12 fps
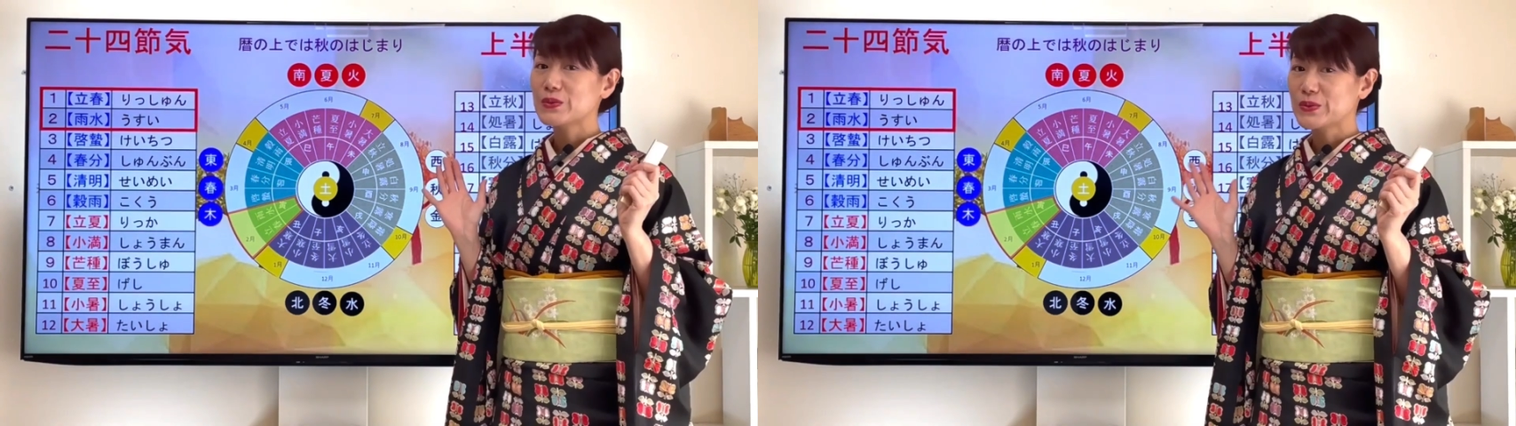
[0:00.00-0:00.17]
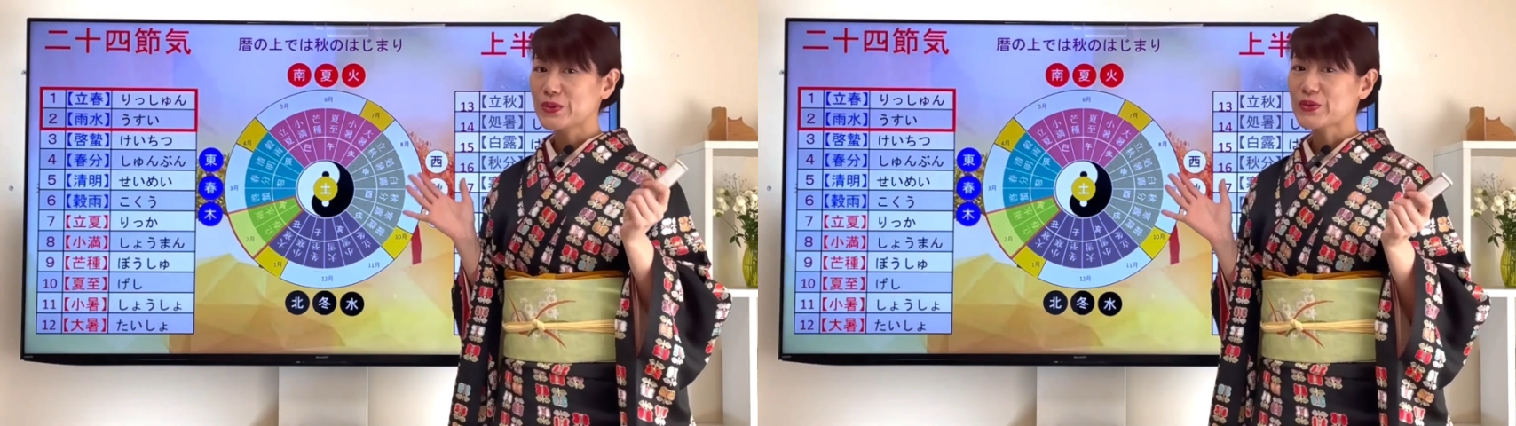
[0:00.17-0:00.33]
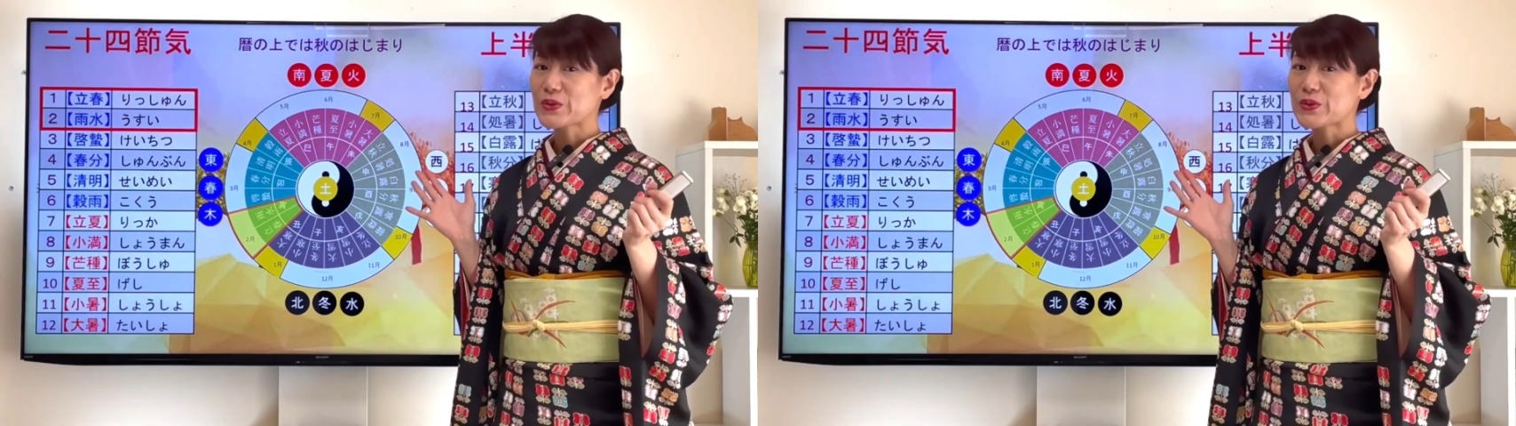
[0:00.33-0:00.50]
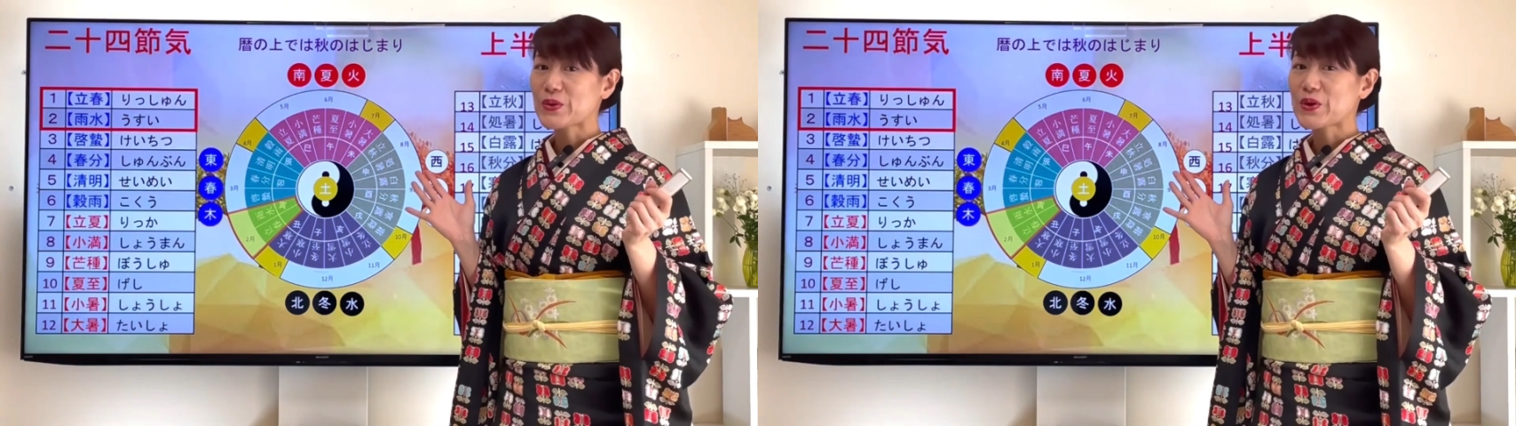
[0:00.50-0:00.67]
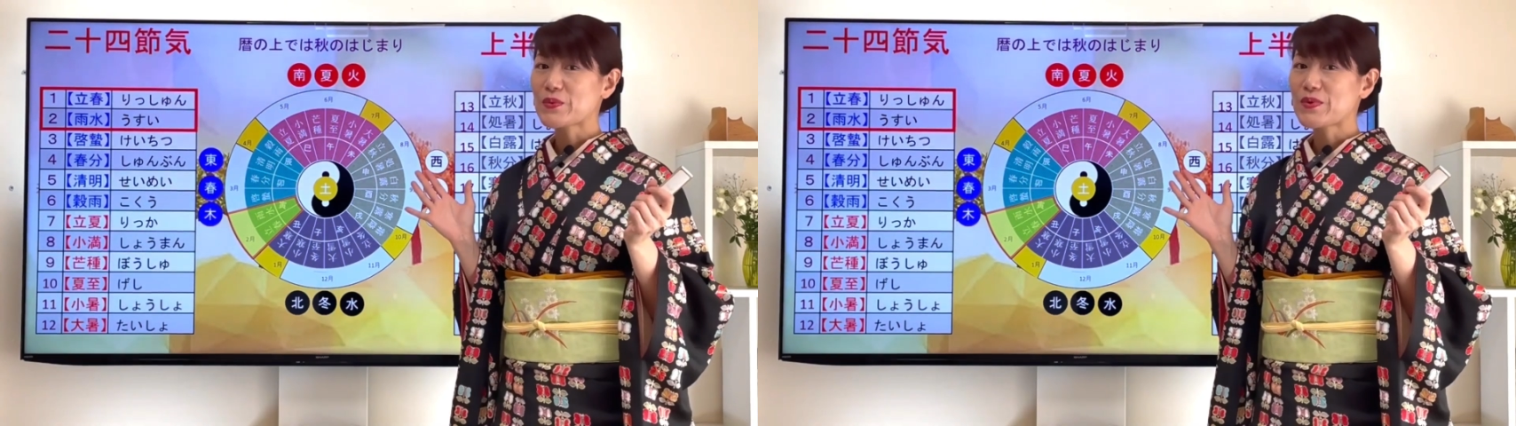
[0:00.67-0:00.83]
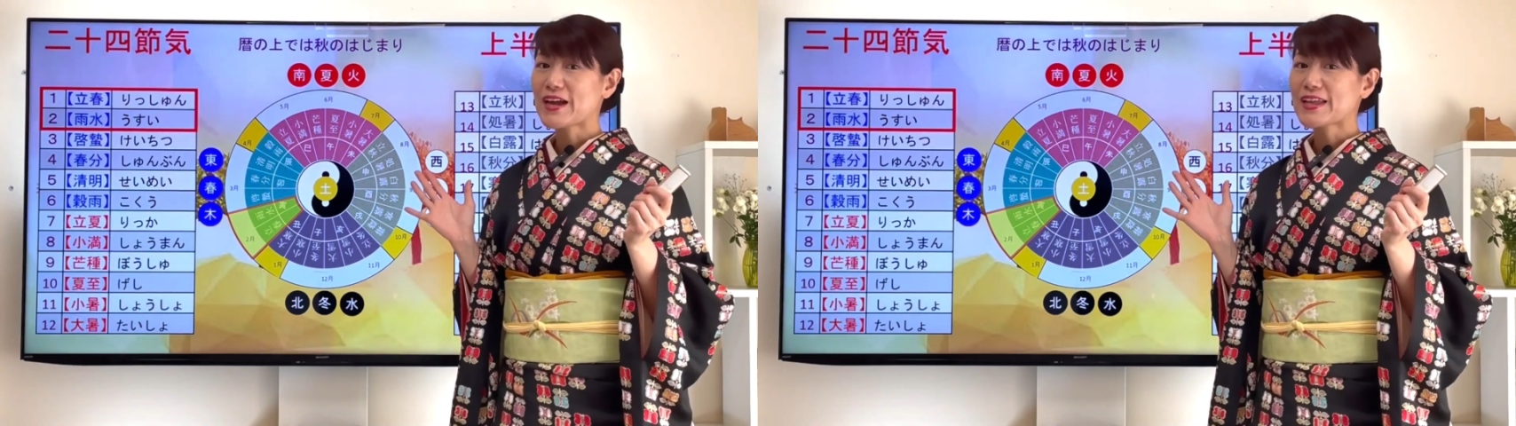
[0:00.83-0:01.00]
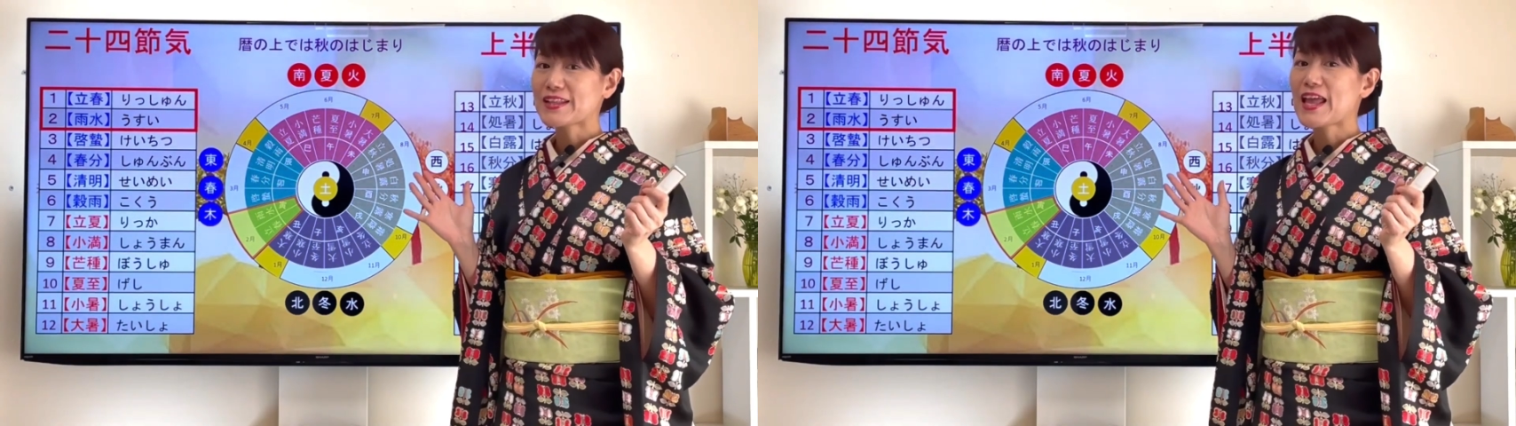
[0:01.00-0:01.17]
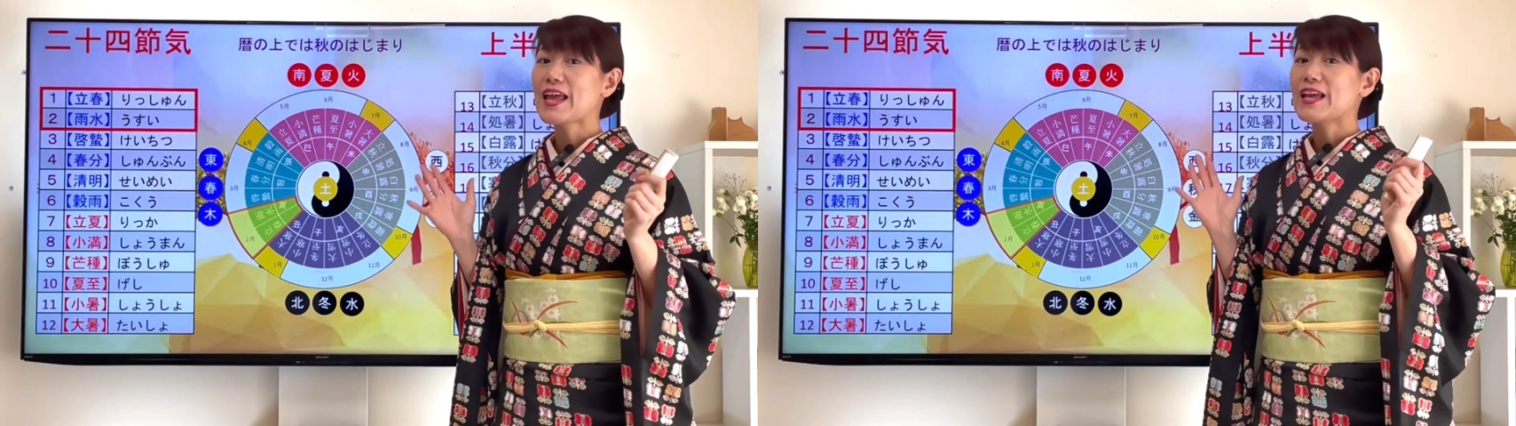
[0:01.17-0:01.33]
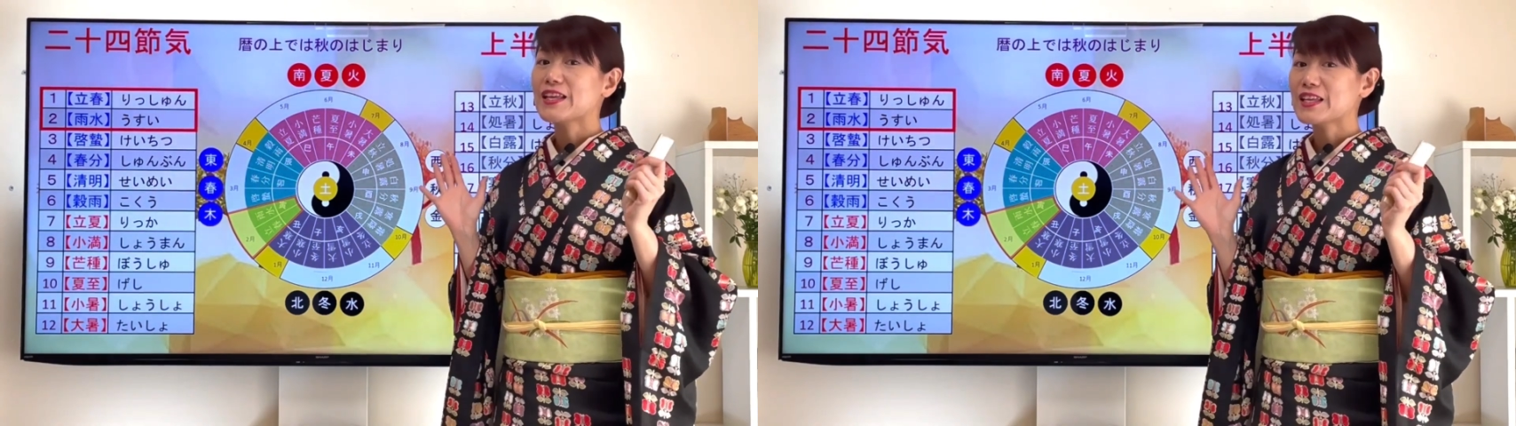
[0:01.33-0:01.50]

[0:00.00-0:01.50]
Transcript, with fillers: 冬の土曜も明けて